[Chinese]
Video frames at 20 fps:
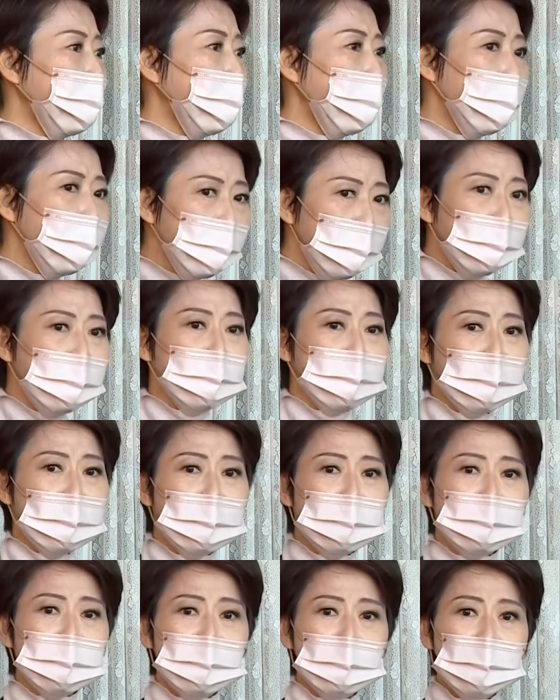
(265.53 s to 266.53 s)
有可
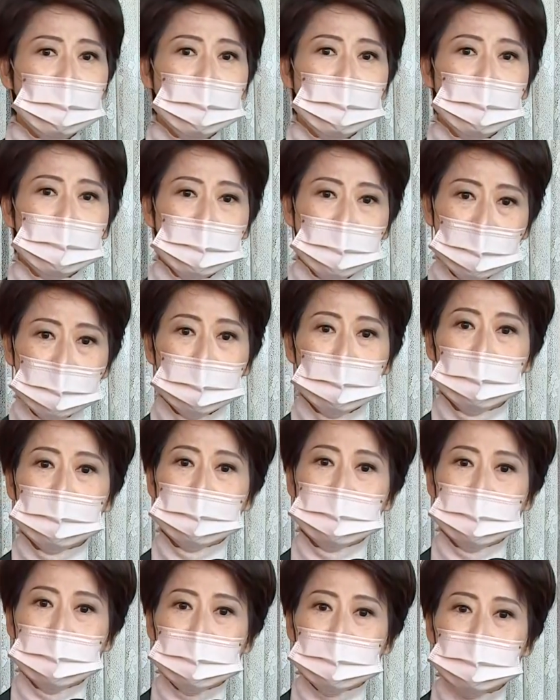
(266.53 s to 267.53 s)
能也会
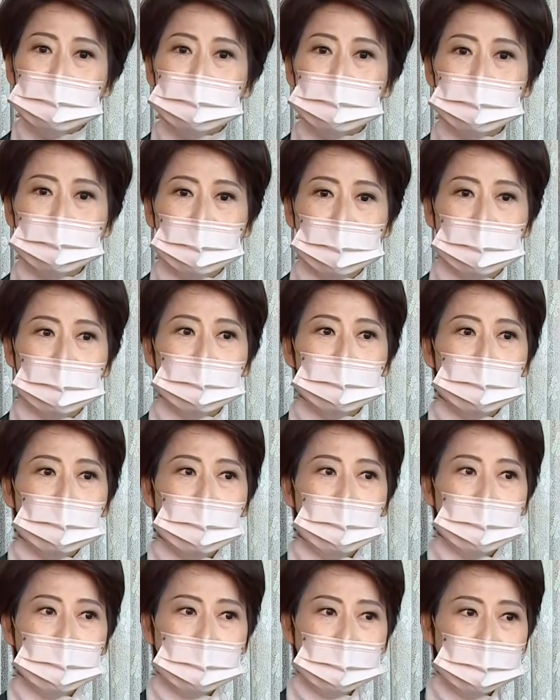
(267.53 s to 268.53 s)
陷入到
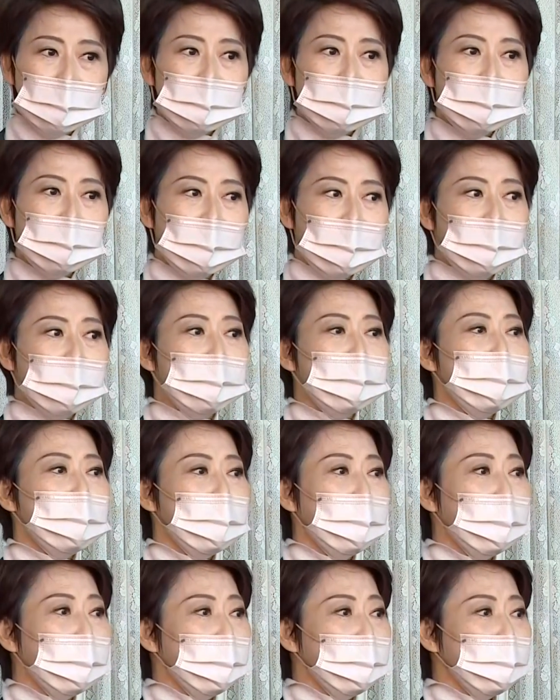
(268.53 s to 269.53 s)
林南
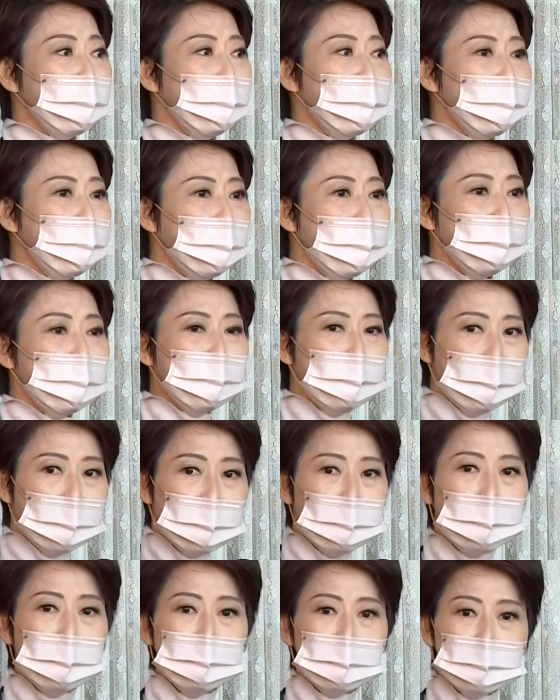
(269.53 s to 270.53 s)
的这些
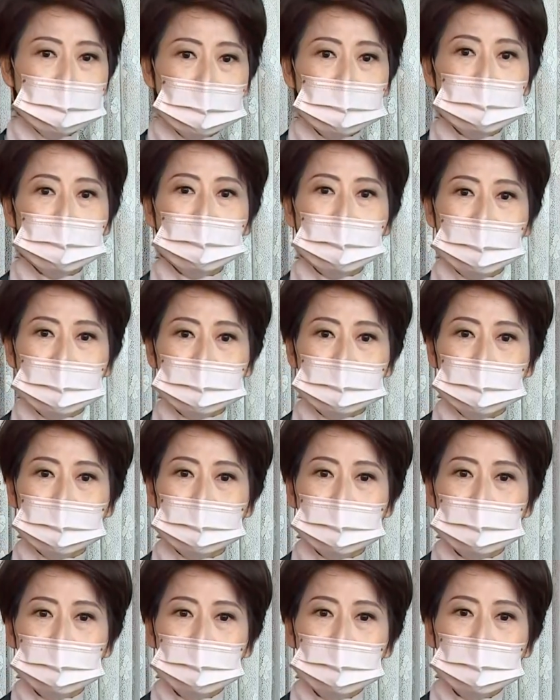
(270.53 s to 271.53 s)
相关人脉
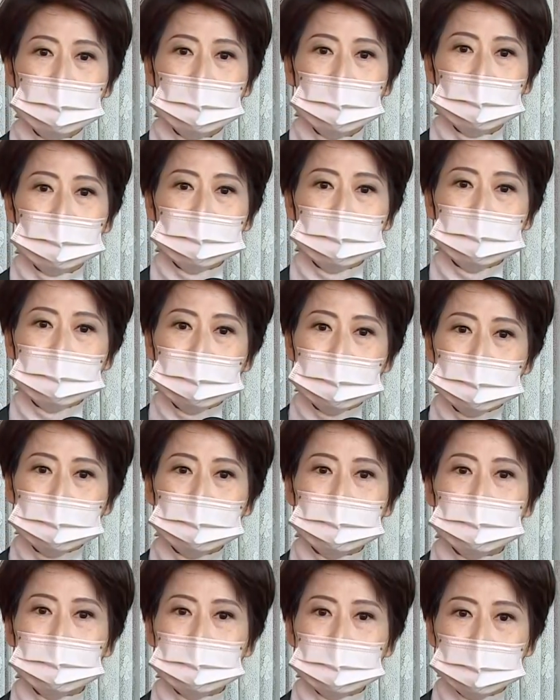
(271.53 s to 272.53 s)
的呃设
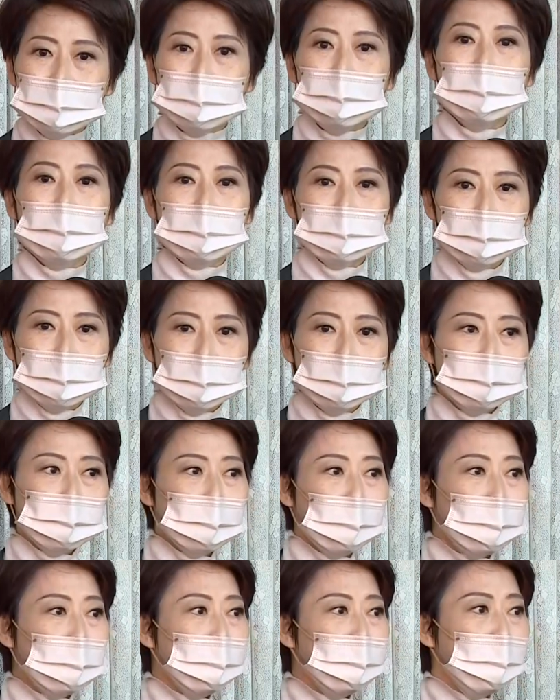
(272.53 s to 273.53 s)
计计划当
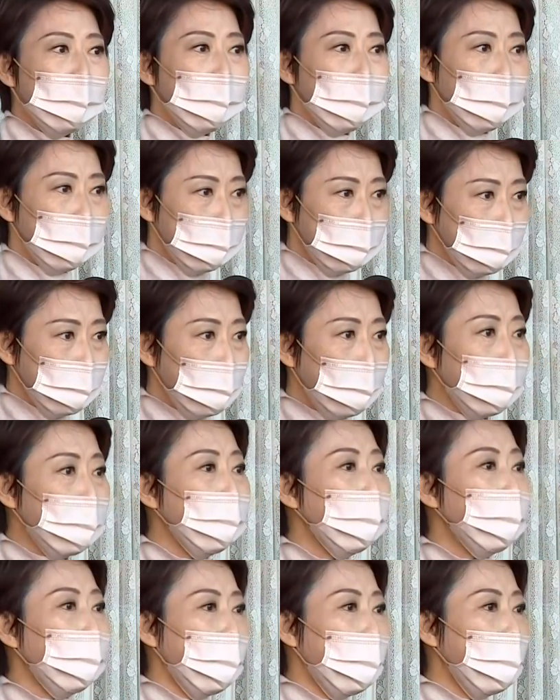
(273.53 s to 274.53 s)
中，而
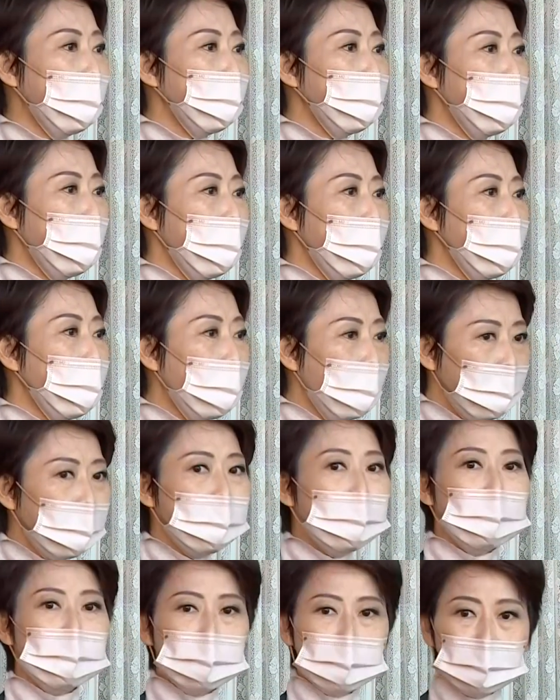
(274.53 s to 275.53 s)
成为某
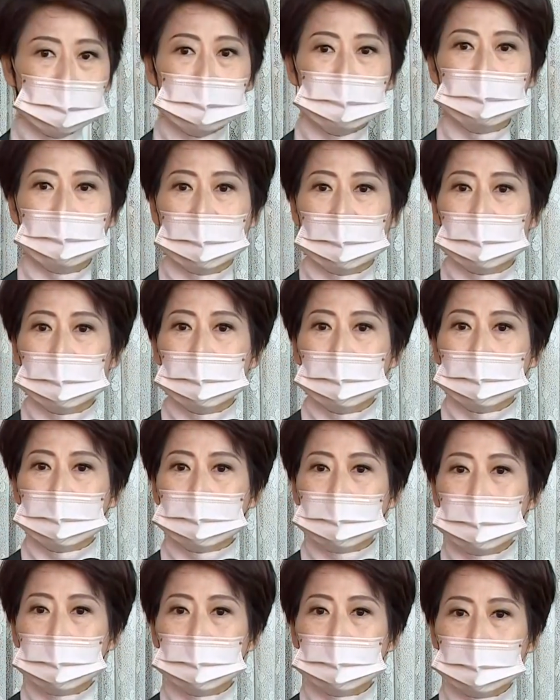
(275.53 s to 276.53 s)
一个主角。
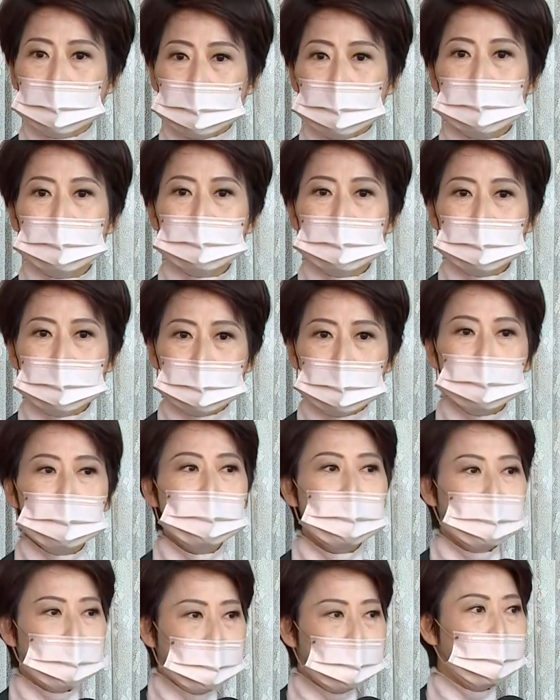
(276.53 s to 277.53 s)
所以我觉得这个
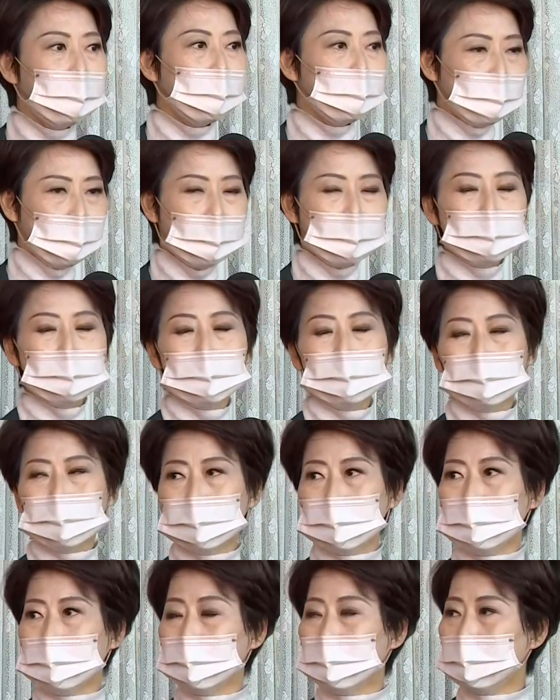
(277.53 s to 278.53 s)
东西真的要查清
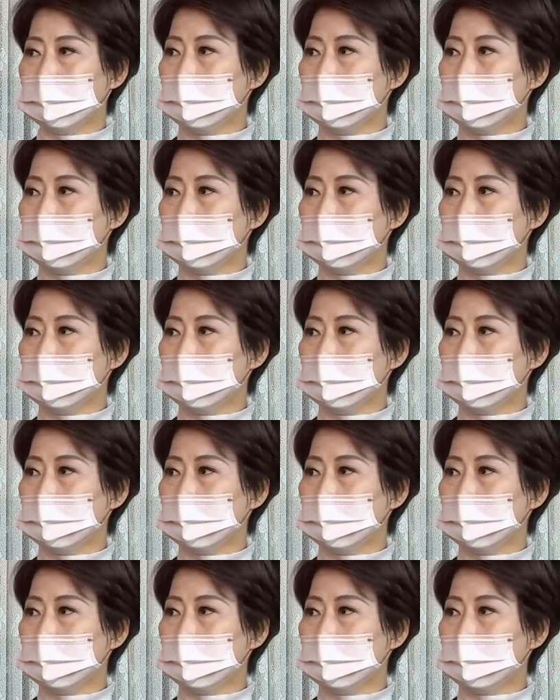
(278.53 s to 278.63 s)
楚。